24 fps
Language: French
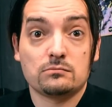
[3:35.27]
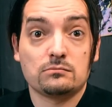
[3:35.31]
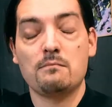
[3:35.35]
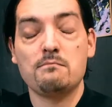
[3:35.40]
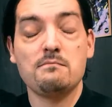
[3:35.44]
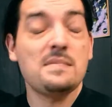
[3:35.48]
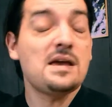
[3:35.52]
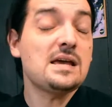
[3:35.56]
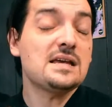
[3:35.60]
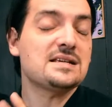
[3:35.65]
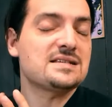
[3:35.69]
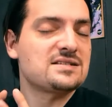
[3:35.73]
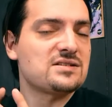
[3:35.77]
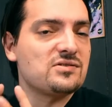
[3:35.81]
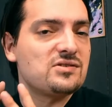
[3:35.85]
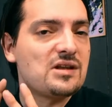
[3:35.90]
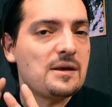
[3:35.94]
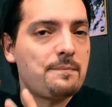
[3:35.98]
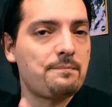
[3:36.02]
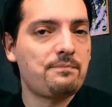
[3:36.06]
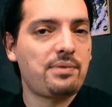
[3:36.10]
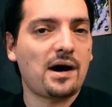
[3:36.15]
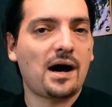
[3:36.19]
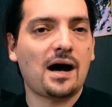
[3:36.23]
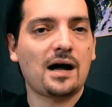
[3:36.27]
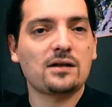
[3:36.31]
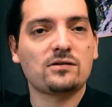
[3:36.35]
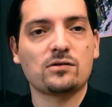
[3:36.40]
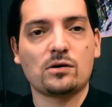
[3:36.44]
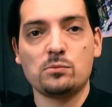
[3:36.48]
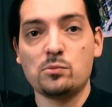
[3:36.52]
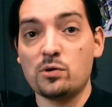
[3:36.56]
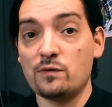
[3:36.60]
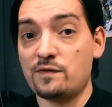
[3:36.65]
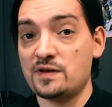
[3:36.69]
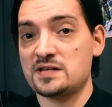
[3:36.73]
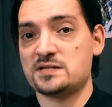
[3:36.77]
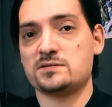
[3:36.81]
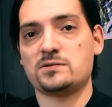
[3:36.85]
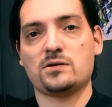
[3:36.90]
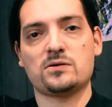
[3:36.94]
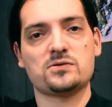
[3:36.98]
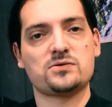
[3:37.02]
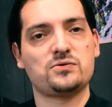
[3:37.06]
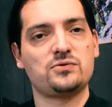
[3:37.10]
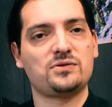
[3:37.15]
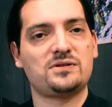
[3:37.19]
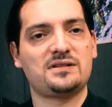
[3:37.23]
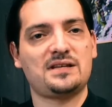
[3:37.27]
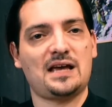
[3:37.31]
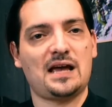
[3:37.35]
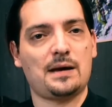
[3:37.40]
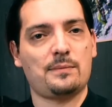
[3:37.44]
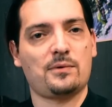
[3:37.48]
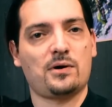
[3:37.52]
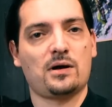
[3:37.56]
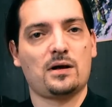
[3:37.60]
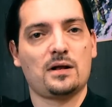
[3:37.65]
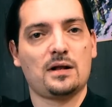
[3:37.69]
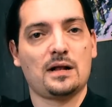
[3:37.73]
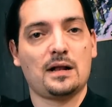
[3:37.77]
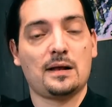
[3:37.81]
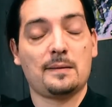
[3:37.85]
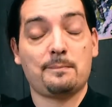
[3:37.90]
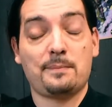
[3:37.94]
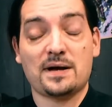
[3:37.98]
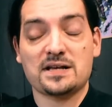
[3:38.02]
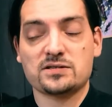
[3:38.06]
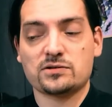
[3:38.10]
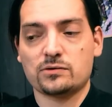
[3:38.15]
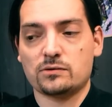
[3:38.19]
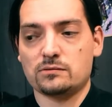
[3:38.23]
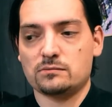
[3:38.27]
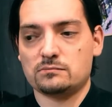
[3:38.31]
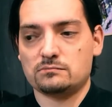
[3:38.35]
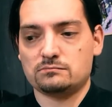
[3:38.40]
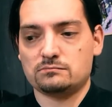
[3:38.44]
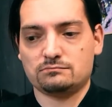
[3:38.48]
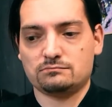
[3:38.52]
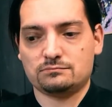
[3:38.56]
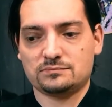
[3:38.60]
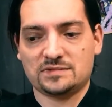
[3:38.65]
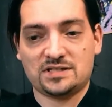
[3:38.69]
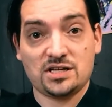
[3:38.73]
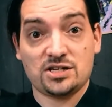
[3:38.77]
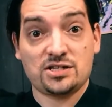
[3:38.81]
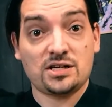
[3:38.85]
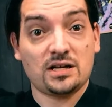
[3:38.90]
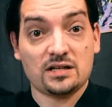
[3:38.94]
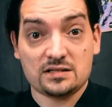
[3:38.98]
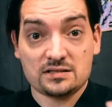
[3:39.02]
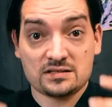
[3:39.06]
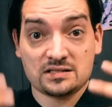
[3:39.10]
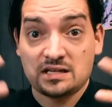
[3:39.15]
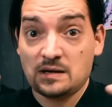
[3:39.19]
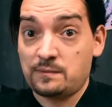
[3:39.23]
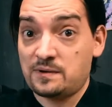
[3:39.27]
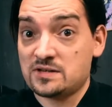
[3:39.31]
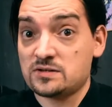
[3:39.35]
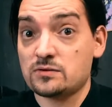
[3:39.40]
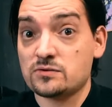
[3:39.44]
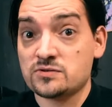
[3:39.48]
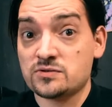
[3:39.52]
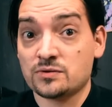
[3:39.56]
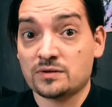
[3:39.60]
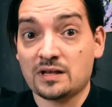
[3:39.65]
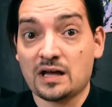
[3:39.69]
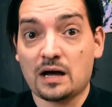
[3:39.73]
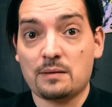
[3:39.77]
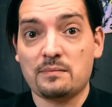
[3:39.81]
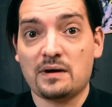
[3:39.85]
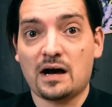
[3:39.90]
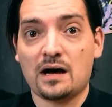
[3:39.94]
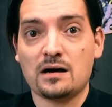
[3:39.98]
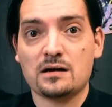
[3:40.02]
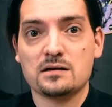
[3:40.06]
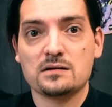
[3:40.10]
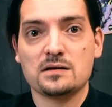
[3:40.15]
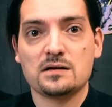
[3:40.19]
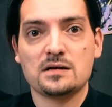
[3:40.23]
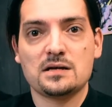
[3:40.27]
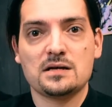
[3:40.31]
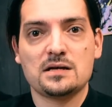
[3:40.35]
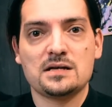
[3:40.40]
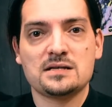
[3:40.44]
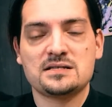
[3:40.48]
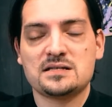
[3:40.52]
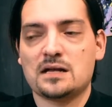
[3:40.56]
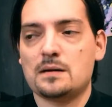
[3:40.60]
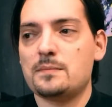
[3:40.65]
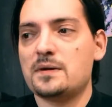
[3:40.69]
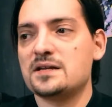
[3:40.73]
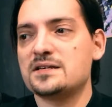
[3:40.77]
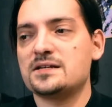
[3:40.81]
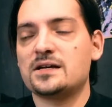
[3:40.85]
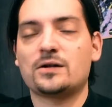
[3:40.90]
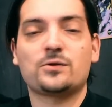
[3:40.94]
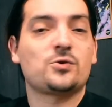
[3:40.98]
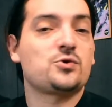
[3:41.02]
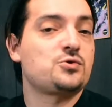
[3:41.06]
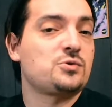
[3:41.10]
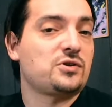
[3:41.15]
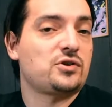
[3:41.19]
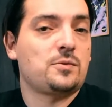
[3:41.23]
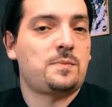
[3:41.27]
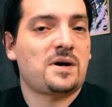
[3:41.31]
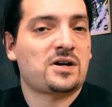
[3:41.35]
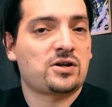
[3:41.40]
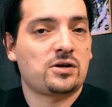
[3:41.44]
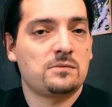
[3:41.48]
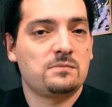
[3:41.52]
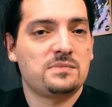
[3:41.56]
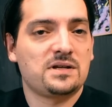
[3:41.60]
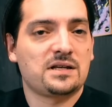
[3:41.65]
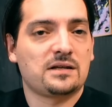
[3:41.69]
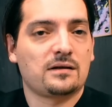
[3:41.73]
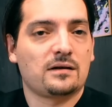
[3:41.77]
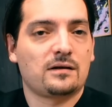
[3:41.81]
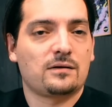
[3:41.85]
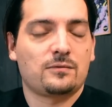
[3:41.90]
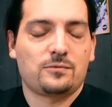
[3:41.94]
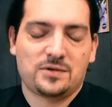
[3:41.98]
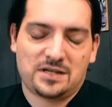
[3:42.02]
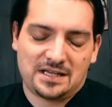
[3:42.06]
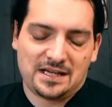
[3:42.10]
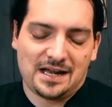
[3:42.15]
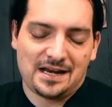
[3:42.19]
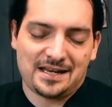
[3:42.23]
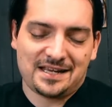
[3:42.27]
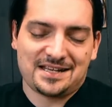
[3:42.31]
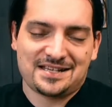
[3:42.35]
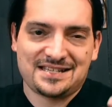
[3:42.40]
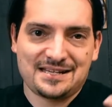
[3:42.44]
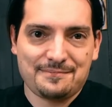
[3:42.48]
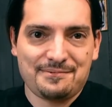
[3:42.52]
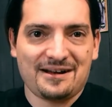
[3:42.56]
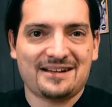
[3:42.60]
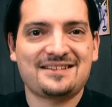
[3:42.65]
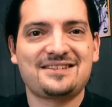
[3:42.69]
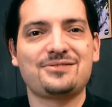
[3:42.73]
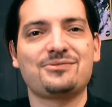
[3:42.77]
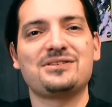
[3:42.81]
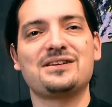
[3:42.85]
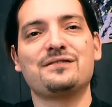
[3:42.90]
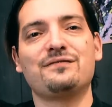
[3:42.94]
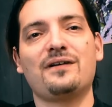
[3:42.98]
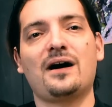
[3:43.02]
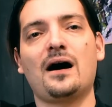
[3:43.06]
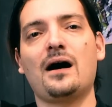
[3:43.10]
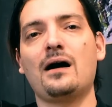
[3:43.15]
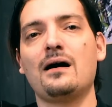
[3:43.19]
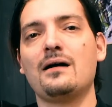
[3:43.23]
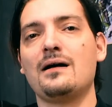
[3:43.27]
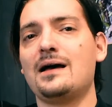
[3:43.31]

Mais ce n'est pas dans le mauvais sens du terme, parce que déjà, ce qui est plaisant dans ce drama, c'est la manière de jouer de Park Bean. Oui, allez, c'est parti, on y va.